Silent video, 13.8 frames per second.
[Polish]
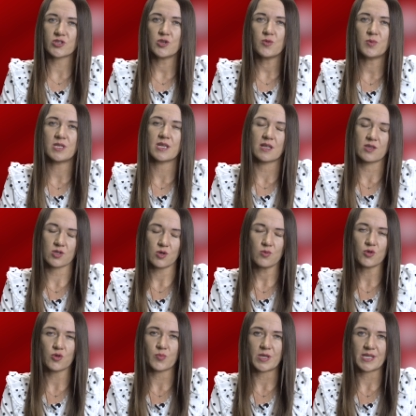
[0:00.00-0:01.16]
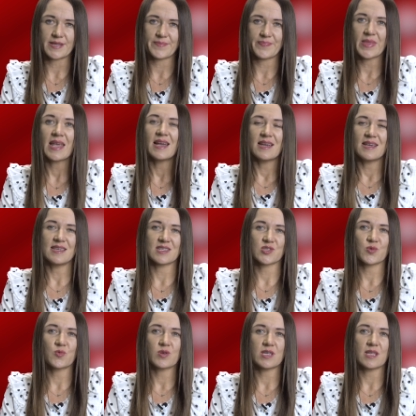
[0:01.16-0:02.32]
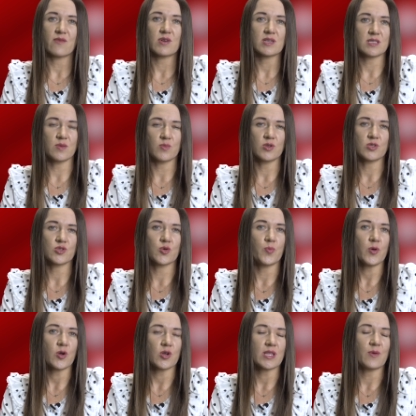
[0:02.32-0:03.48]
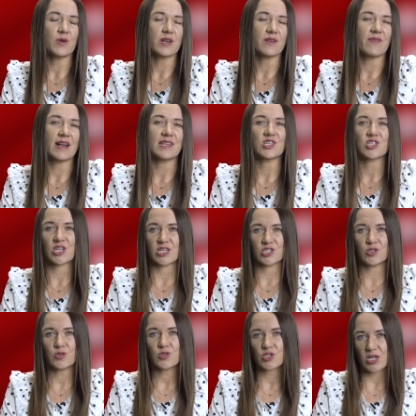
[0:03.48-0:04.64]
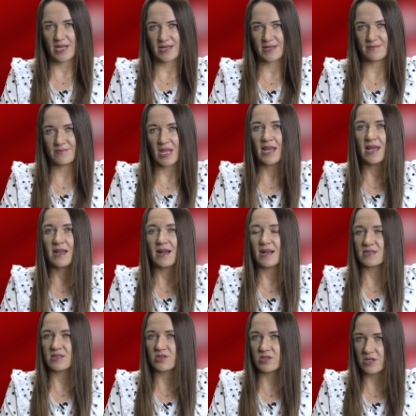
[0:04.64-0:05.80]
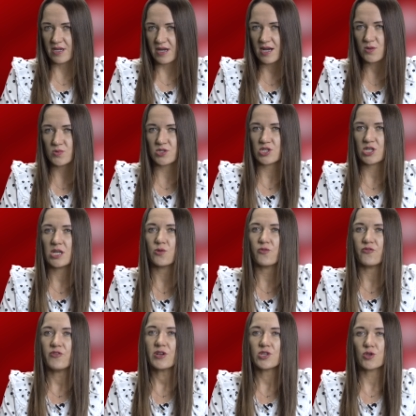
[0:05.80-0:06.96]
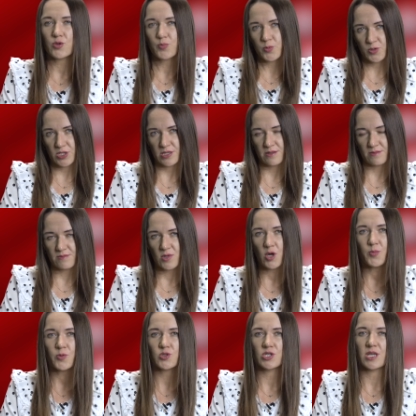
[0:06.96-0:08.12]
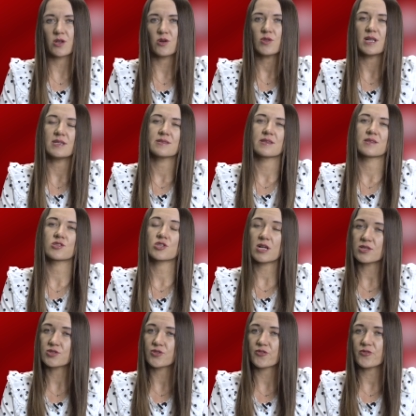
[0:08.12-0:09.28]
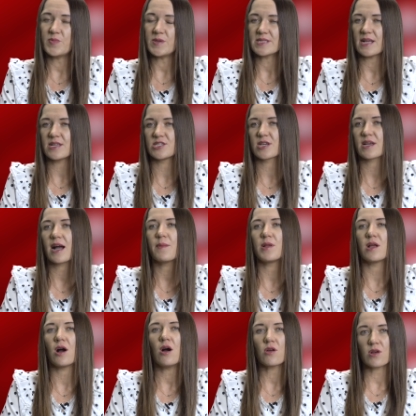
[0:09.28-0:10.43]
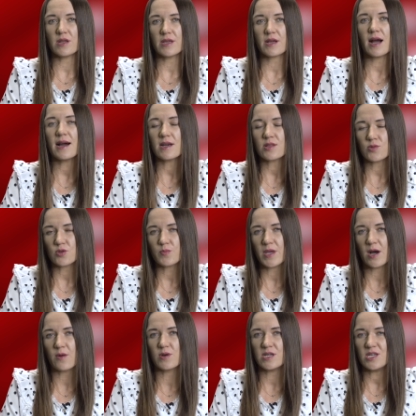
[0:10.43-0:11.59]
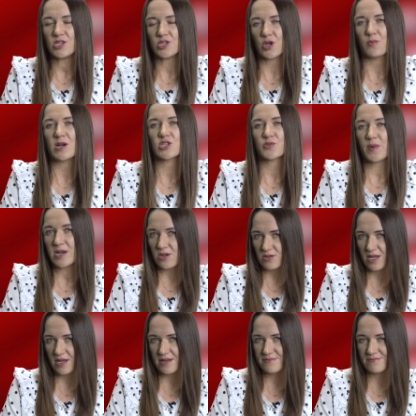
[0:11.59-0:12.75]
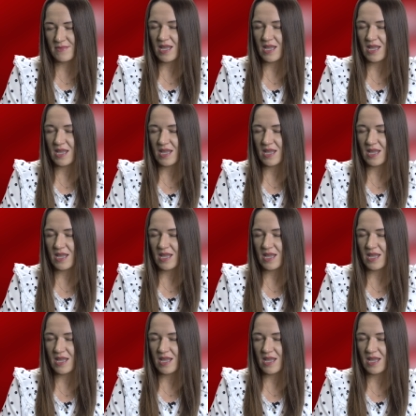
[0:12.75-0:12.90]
z Lublinianką Lublin. Jaskółki na własnym boisku pokonały rywali 6 do 3. hat tryka ustrzelił Wiktor Putin. Oprócz niego na listę strzelców wpisali się Kamil Orlik, Artur Biały i Tomasz Palonek.